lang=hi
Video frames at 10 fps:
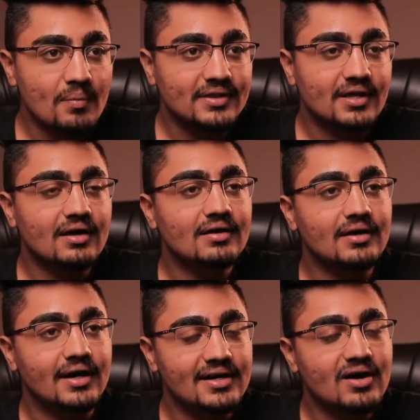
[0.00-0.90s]
वो बंदा
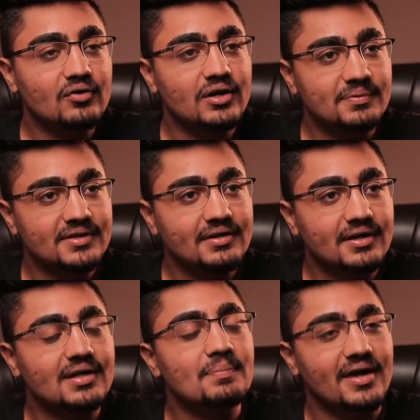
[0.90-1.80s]
इंडिया को रिप्रेजेंट
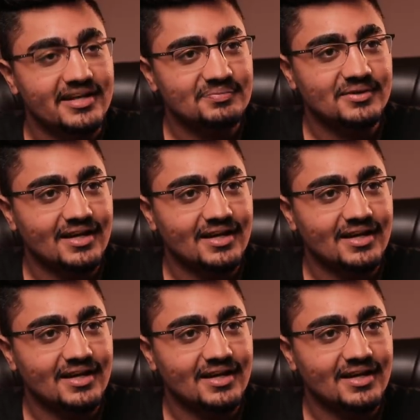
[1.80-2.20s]
करता है पेरिस में